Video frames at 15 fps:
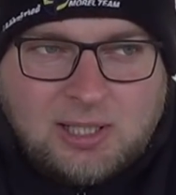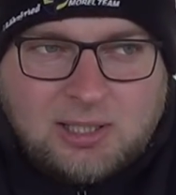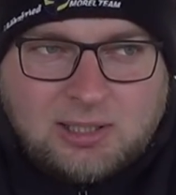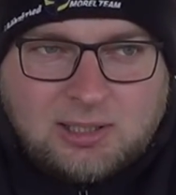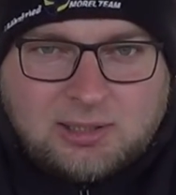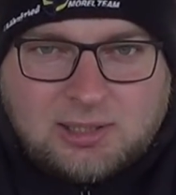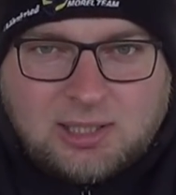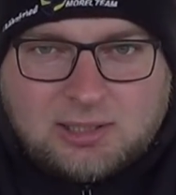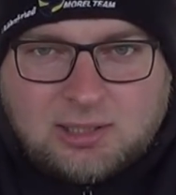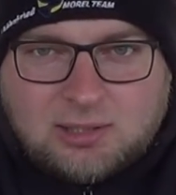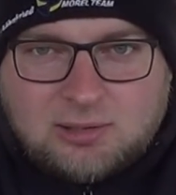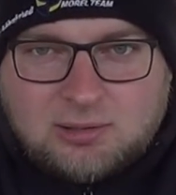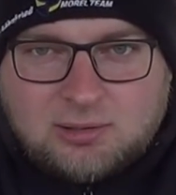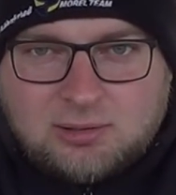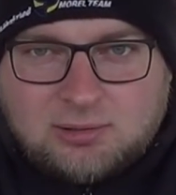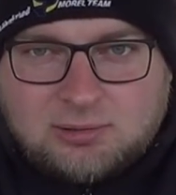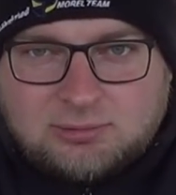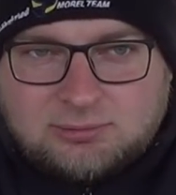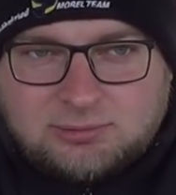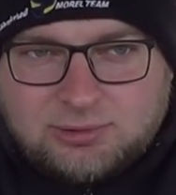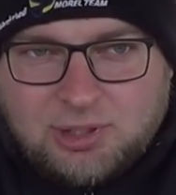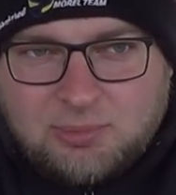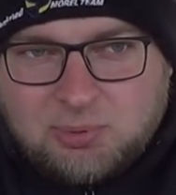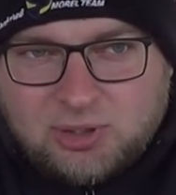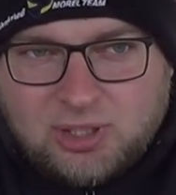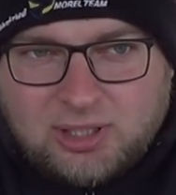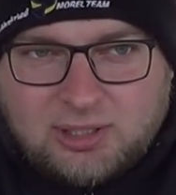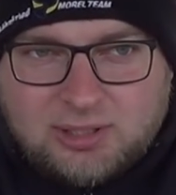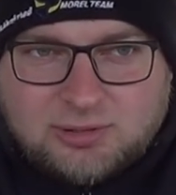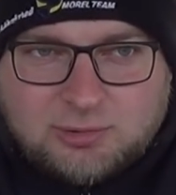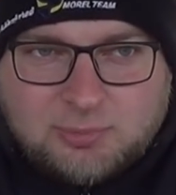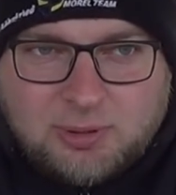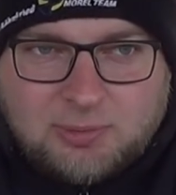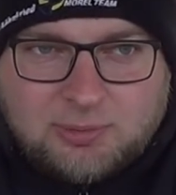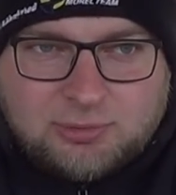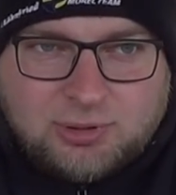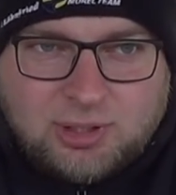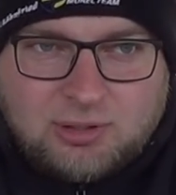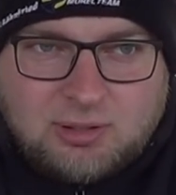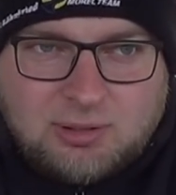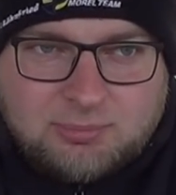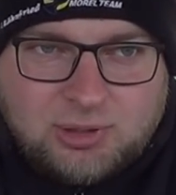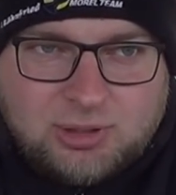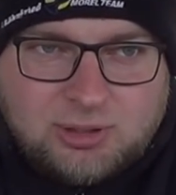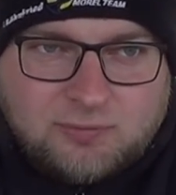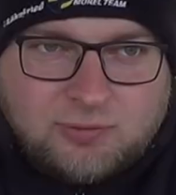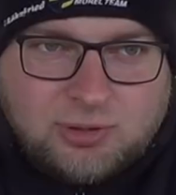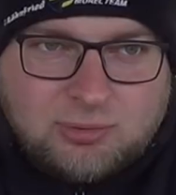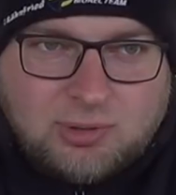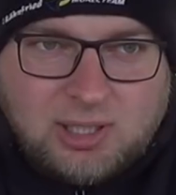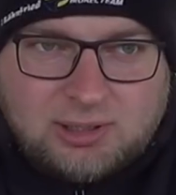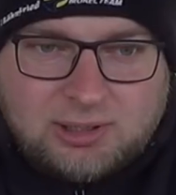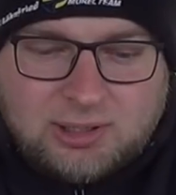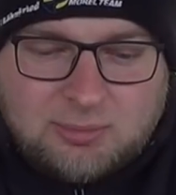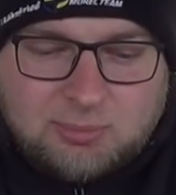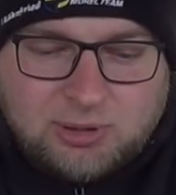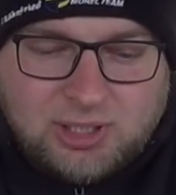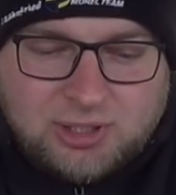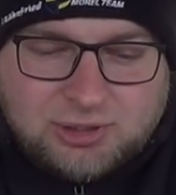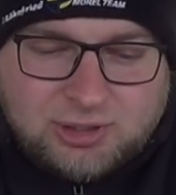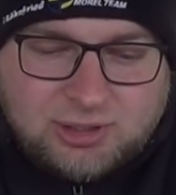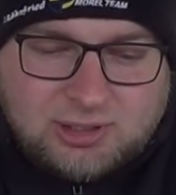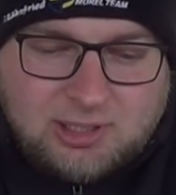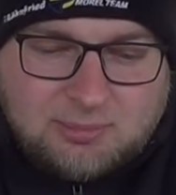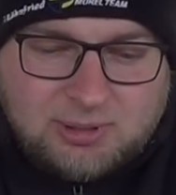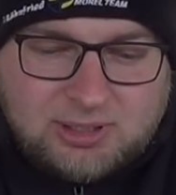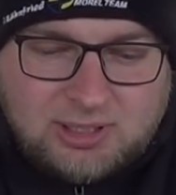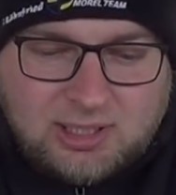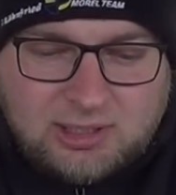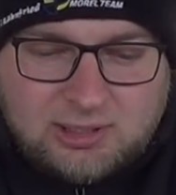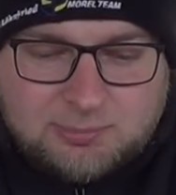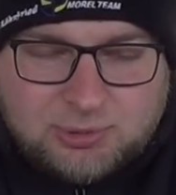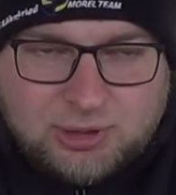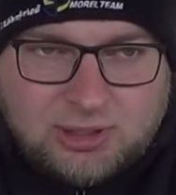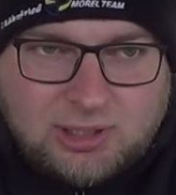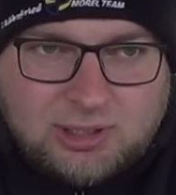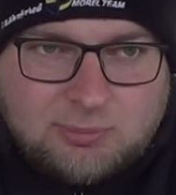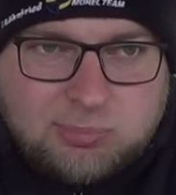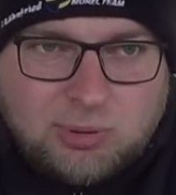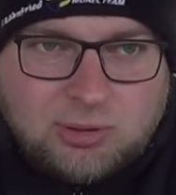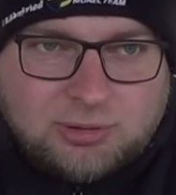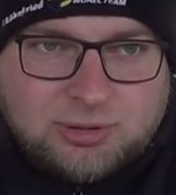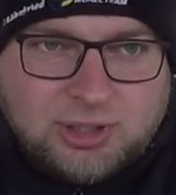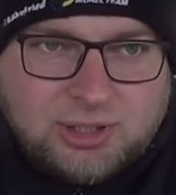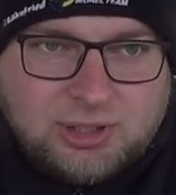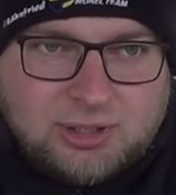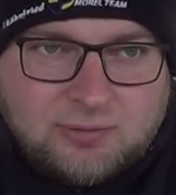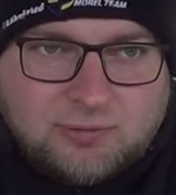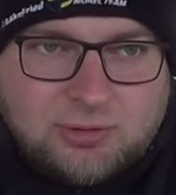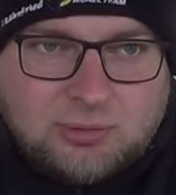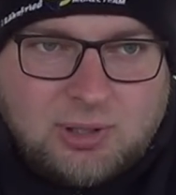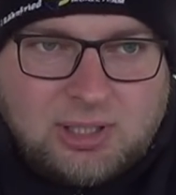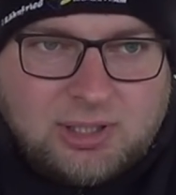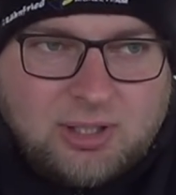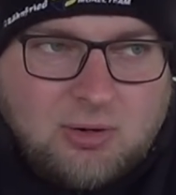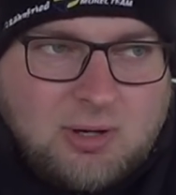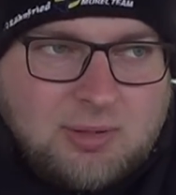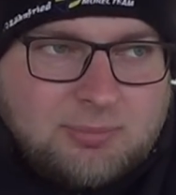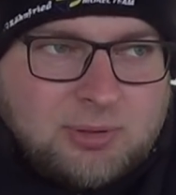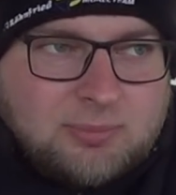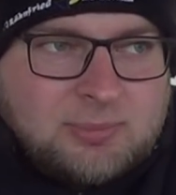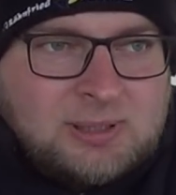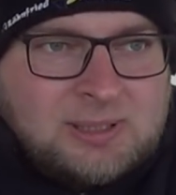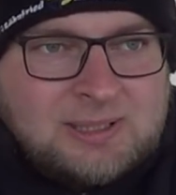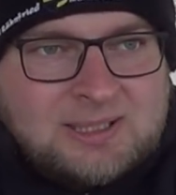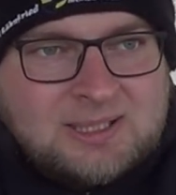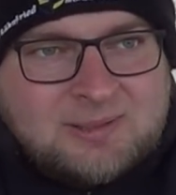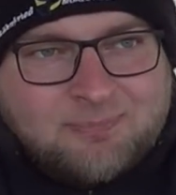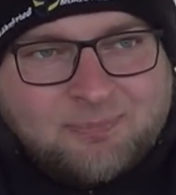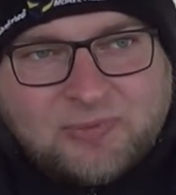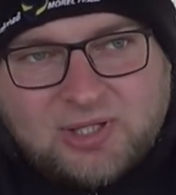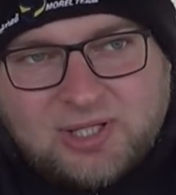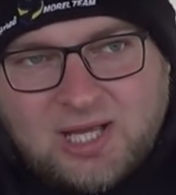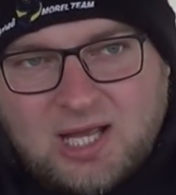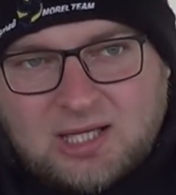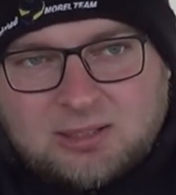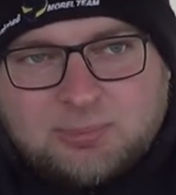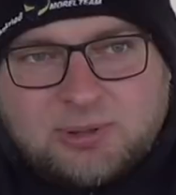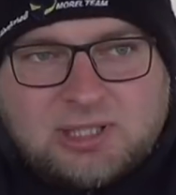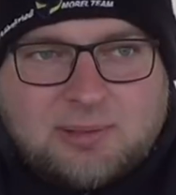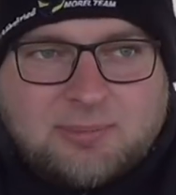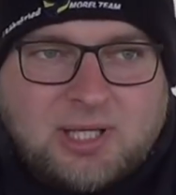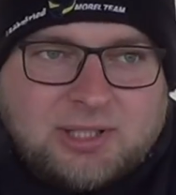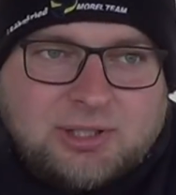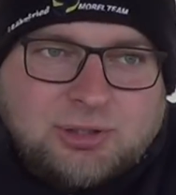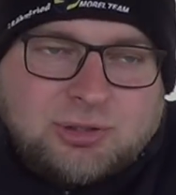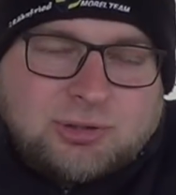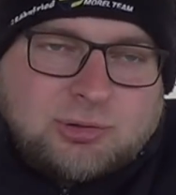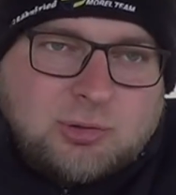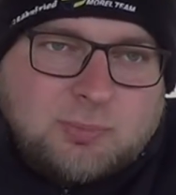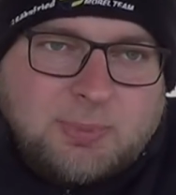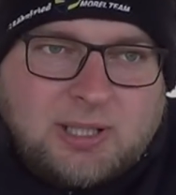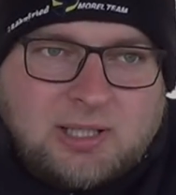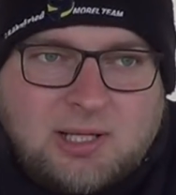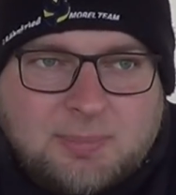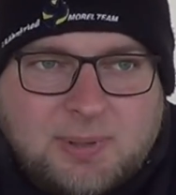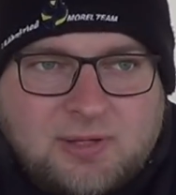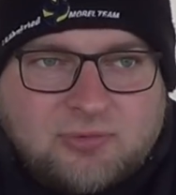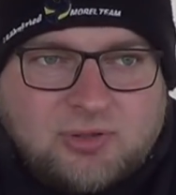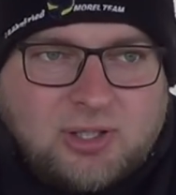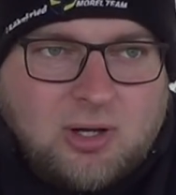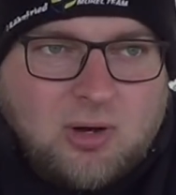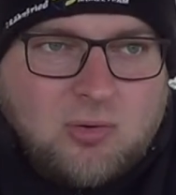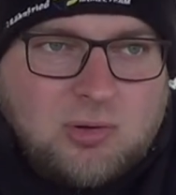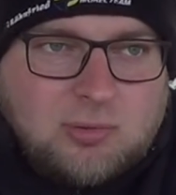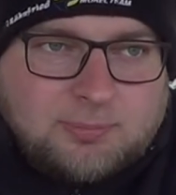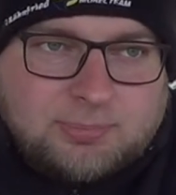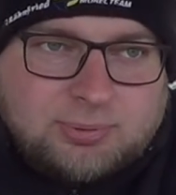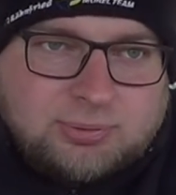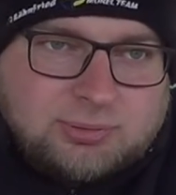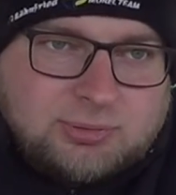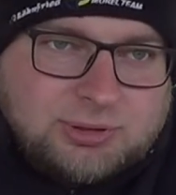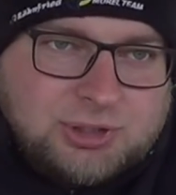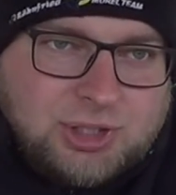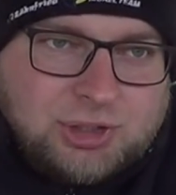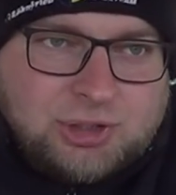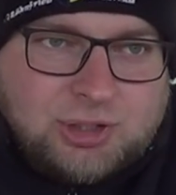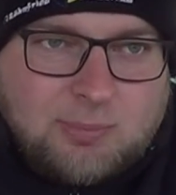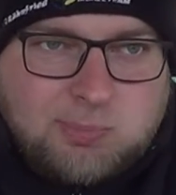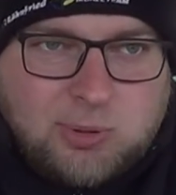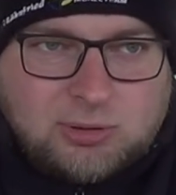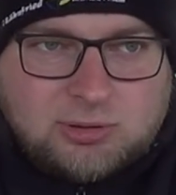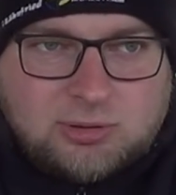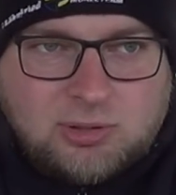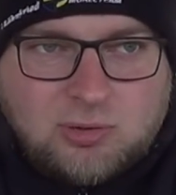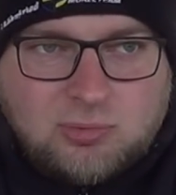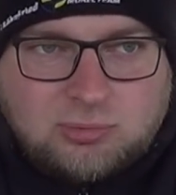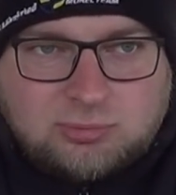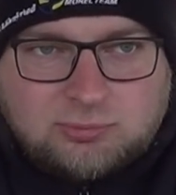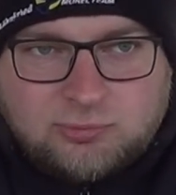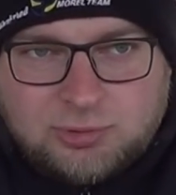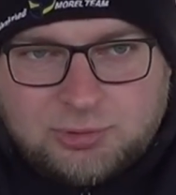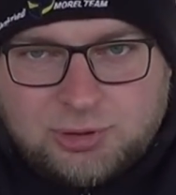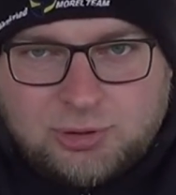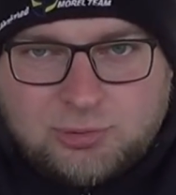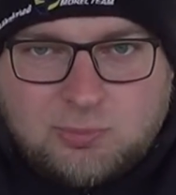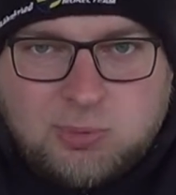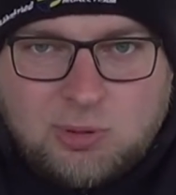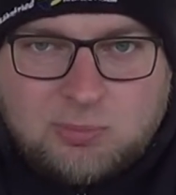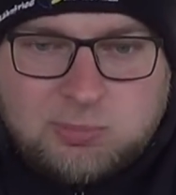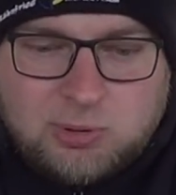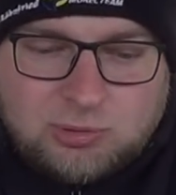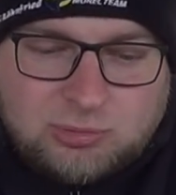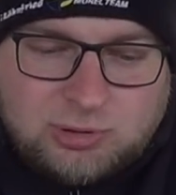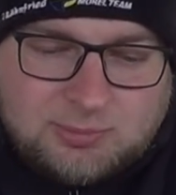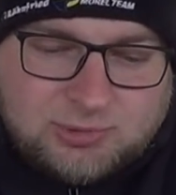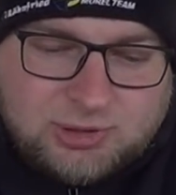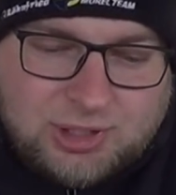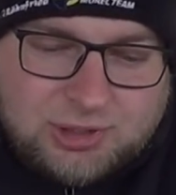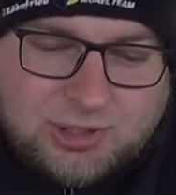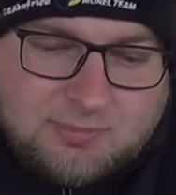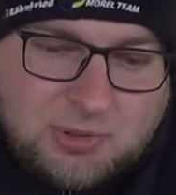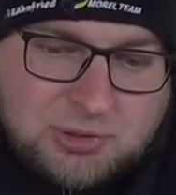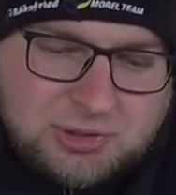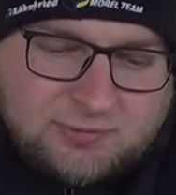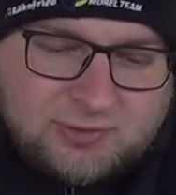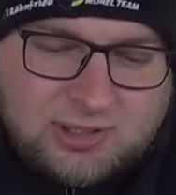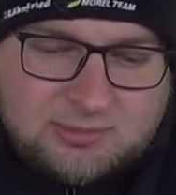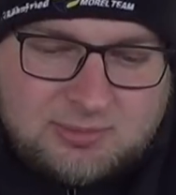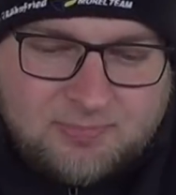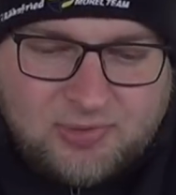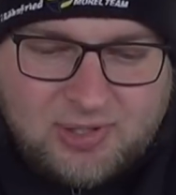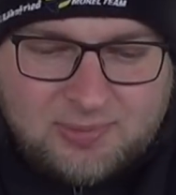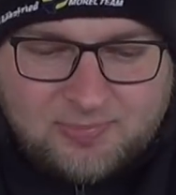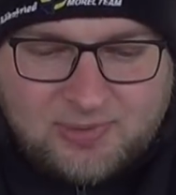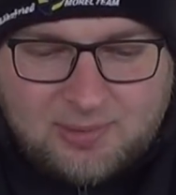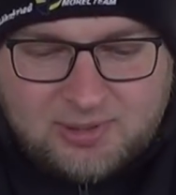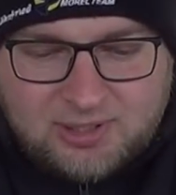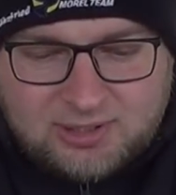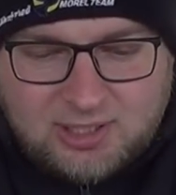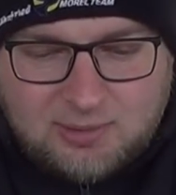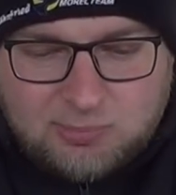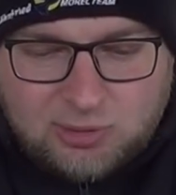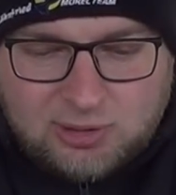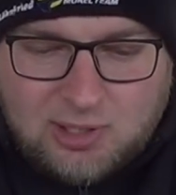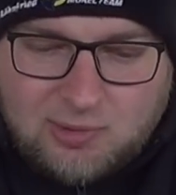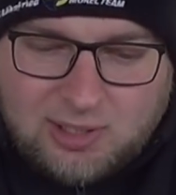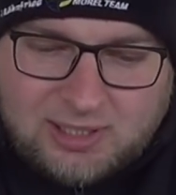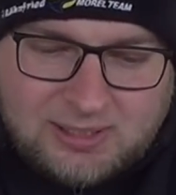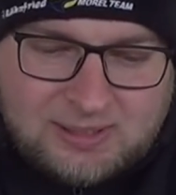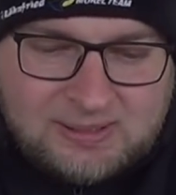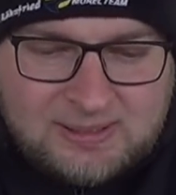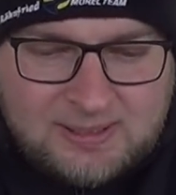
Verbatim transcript: E, dlatego no, nie podaję, nie suplementuję gołębi indywidualnie, nie podaję żadnych tabletek ani przed, ani po locie, indywidualnie gołębiom. Jakby tam jakiś super naprawdę gołąb gdzieś się potknął, wrócił po, po długim czasie, może wtedy bym tę tabletkę podał, ale,